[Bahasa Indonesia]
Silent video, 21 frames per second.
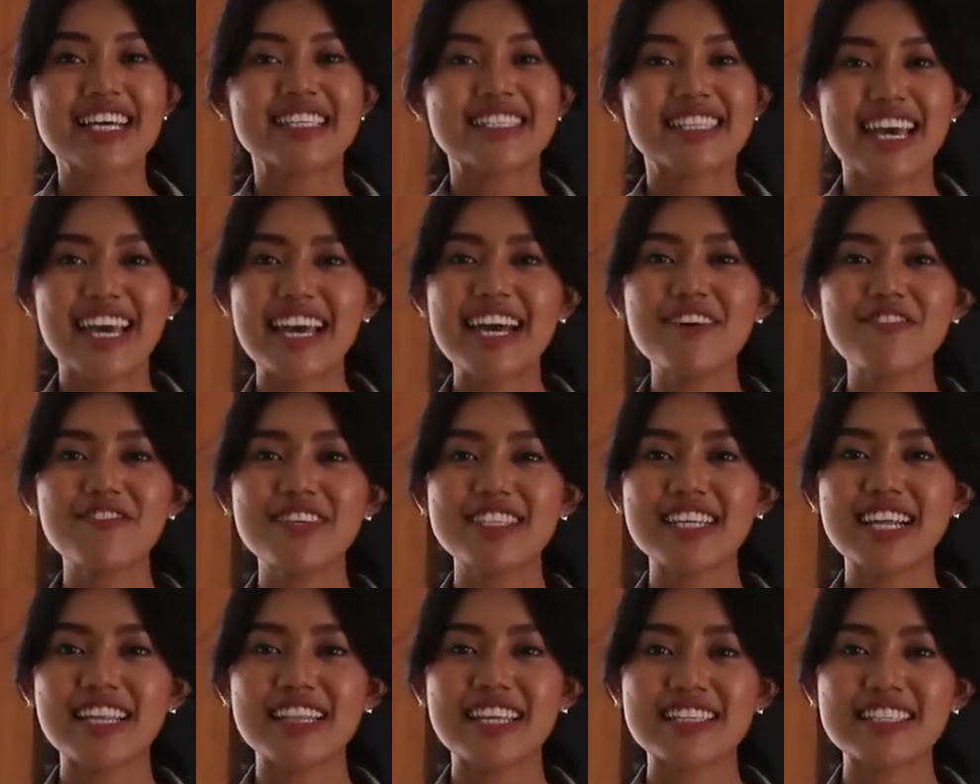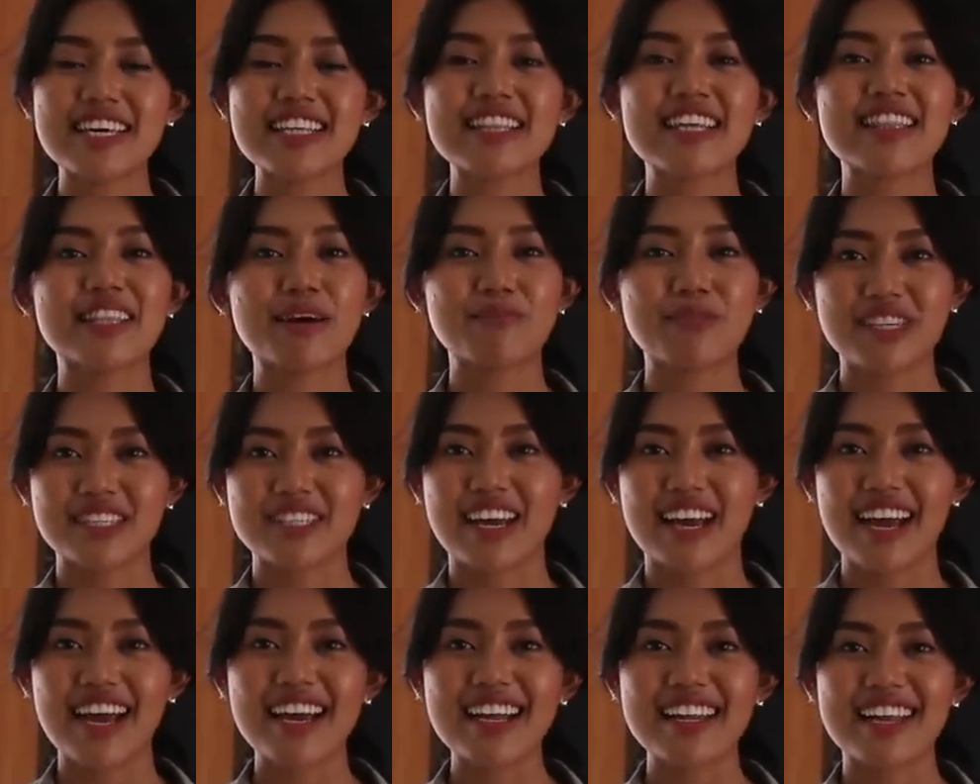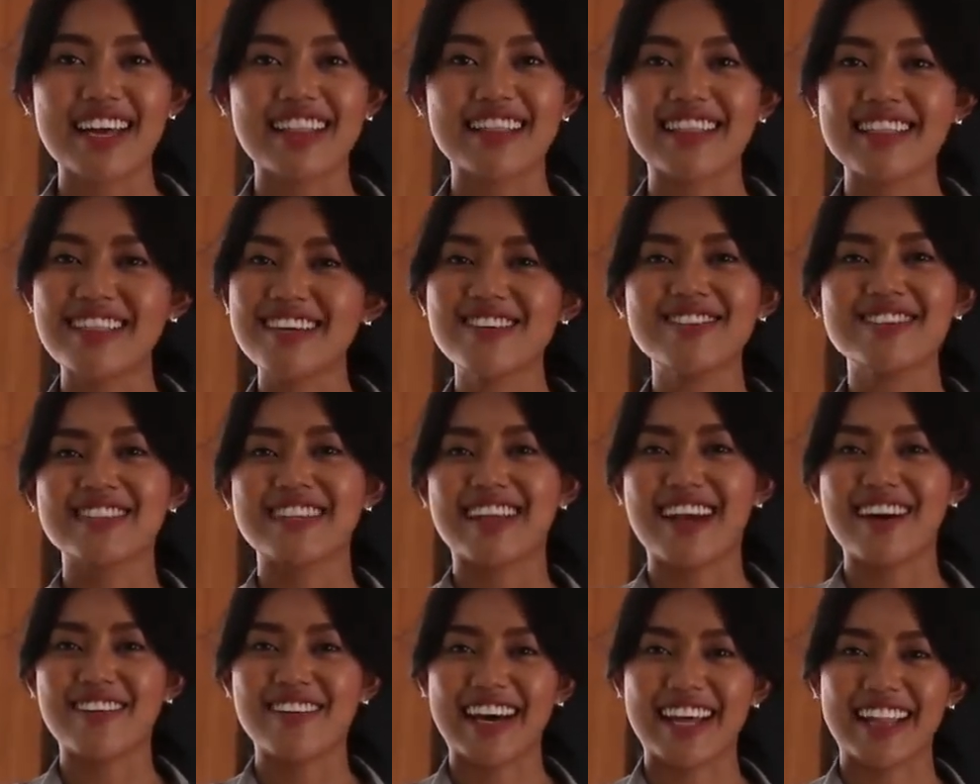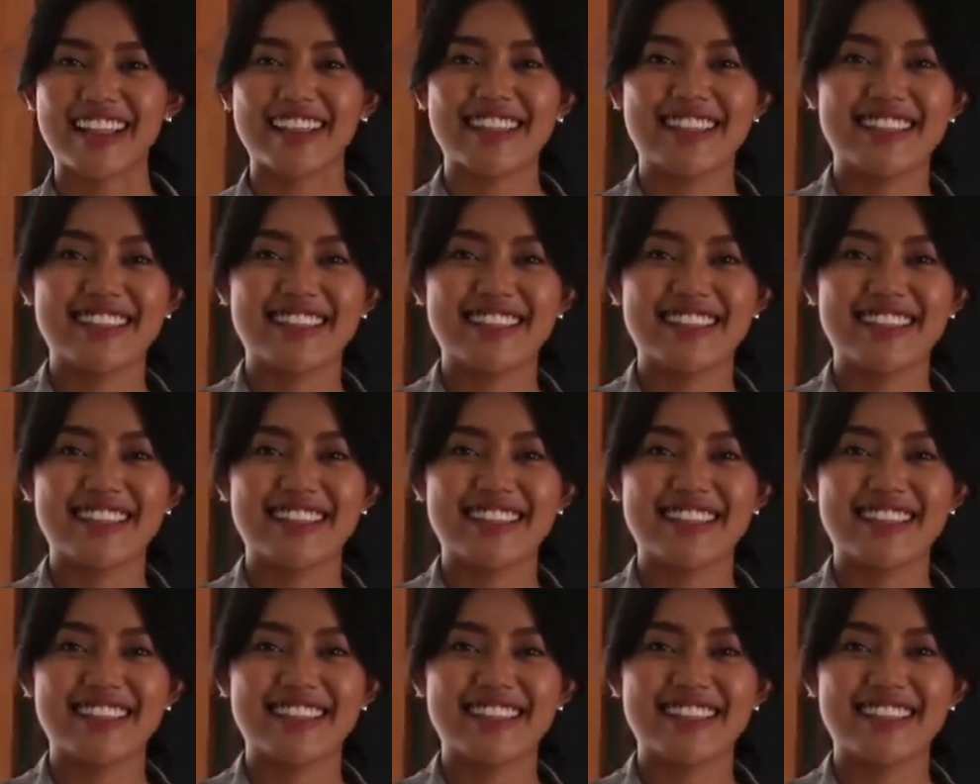sehingga fasilitasnya tetap terjaga dan terus terawat.